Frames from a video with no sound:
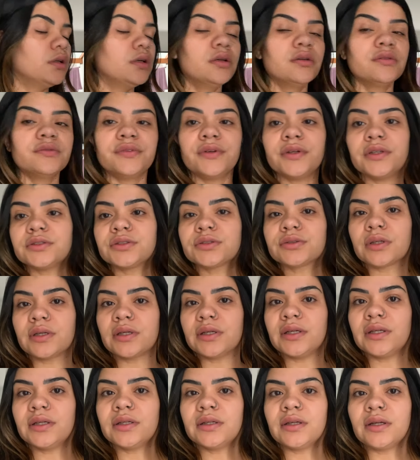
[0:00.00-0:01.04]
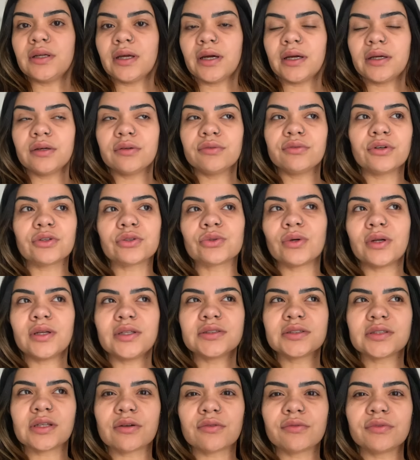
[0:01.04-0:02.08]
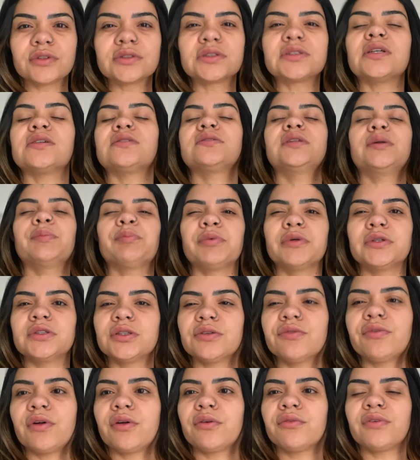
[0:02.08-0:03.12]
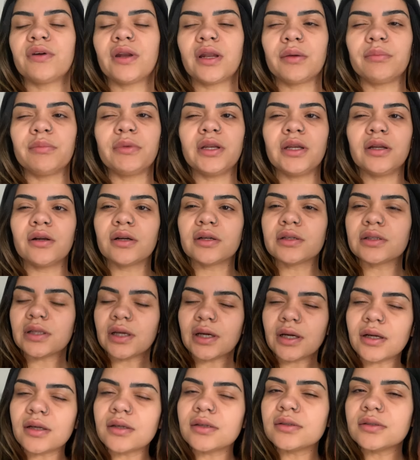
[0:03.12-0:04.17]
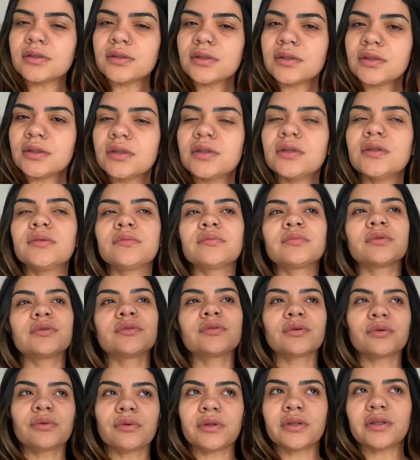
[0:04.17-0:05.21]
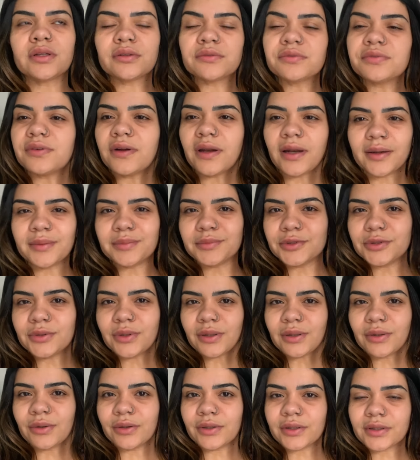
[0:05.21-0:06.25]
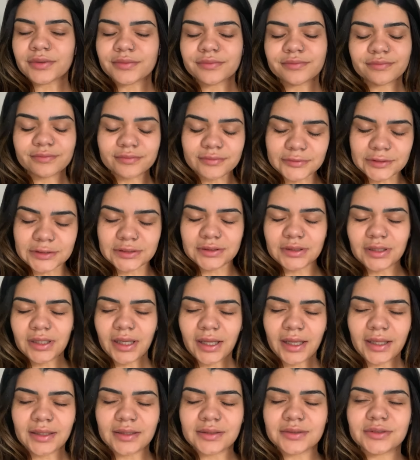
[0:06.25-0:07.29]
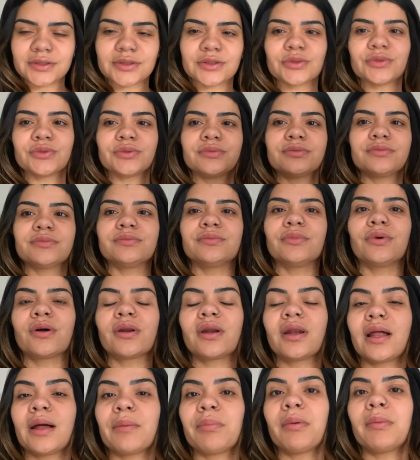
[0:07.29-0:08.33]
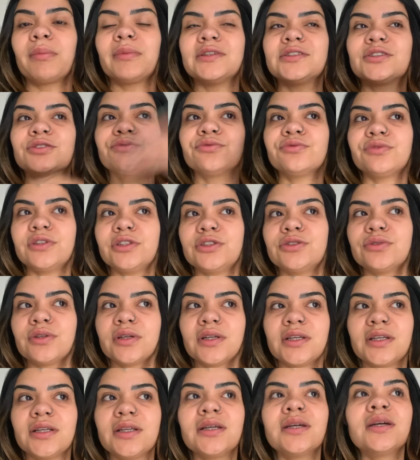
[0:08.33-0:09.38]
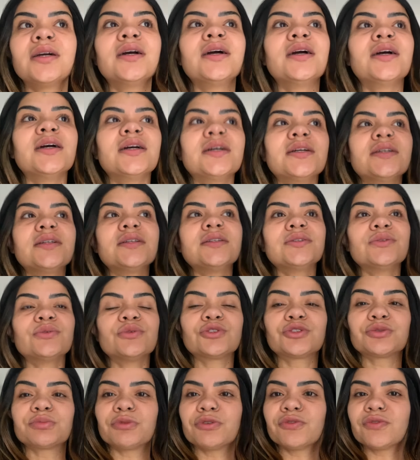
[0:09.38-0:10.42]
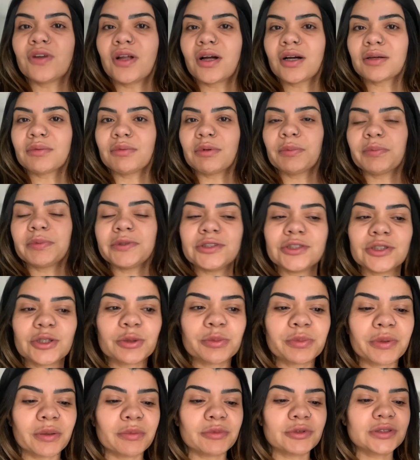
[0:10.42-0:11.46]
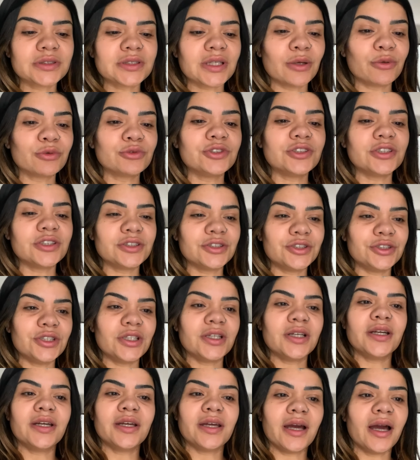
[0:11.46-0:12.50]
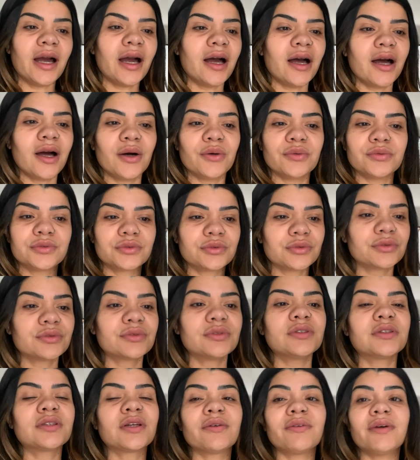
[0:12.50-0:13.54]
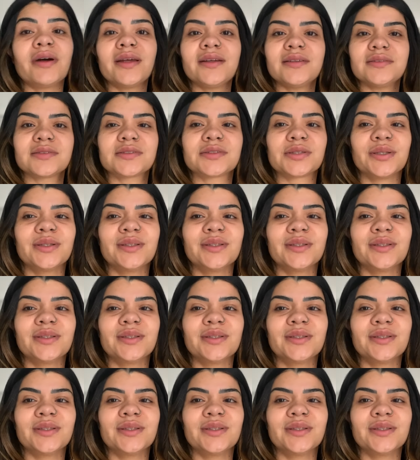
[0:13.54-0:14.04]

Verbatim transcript: ver isso aí. E aí eu vou atualizando vocês. Depois eu venho falar melhor, tá? Eu não tô aguentando falar muito agora. É isso. Bora lá pra mais um vídeo aí. No último vlog me pediram pra mostrar um dia a dia real, tudo, então é isso.